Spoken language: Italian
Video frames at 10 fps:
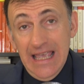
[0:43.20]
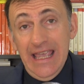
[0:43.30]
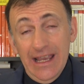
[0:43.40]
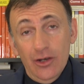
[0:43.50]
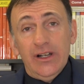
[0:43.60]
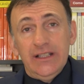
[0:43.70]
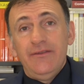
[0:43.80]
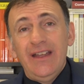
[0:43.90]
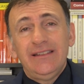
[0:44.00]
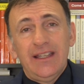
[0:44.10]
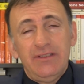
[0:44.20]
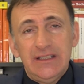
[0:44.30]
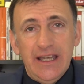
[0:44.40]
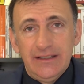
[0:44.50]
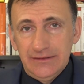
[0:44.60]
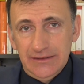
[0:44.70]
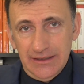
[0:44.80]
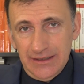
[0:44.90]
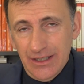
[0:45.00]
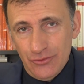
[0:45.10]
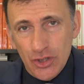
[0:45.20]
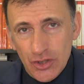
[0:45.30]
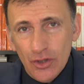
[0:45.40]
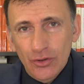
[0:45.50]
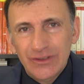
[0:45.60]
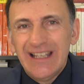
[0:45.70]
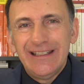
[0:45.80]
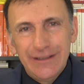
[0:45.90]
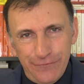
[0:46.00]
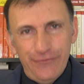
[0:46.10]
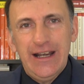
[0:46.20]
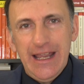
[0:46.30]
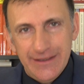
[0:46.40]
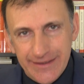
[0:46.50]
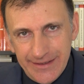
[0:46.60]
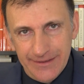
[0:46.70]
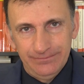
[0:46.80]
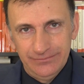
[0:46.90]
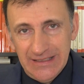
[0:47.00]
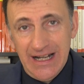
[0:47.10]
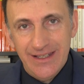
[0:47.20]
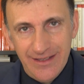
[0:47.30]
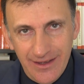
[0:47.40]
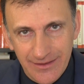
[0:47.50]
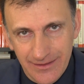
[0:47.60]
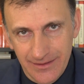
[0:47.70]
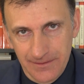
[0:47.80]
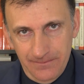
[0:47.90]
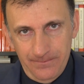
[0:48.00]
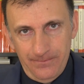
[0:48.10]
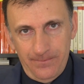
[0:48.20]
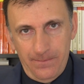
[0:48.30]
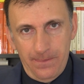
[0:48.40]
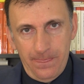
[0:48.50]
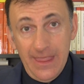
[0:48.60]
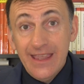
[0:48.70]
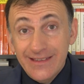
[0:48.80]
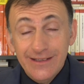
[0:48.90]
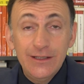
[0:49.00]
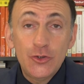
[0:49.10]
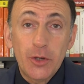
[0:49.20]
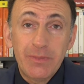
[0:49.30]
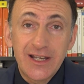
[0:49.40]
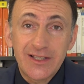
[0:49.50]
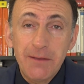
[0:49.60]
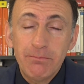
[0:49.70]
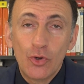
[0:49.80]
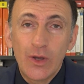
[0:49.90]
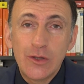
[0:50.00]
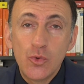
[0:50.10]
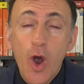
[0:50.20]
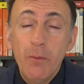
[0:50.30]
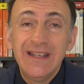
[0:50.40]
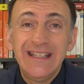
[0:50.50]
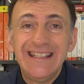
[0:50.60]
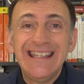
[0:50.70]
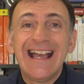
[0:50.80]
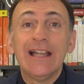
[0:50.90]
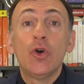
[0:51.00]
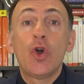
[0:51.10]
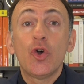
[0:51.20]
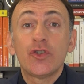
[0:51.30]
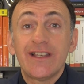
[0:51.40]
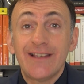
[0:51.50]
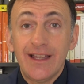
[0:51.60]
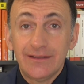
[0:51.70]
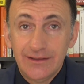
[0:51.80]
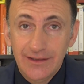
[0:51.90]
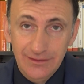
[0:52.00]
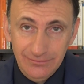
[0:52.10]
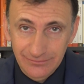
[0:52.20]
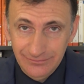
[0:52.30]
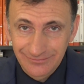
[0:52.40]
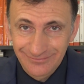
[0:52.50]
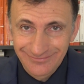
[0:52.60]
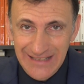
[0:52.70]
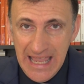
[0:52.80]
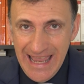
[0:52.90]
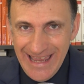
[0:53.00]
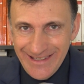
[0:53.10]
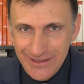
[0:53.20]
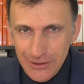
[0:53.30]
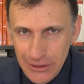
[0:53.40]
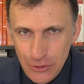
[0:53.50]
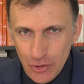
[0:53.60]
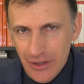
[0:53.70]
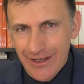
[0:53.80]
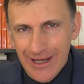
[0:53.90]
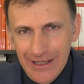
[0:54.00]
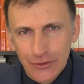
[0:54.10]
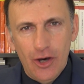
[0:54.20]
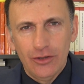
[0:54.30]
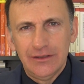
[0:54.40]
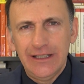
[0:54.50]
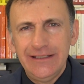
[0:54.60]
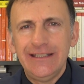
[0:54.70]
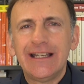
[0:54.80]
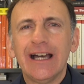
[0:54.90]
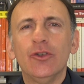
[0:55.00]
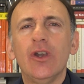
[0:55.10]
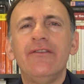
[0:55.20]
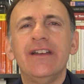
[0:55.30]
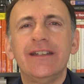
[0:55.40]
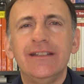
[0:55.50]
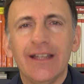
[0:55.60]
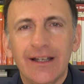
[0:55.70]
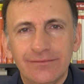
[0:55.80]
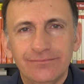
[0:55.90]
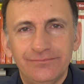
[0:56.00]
E allora diventa evidente che ci sono delle differenze tra i sessi. Si dice per esempio che gli uomini dicano cose esatte, e si dice che le donne dicano la verità.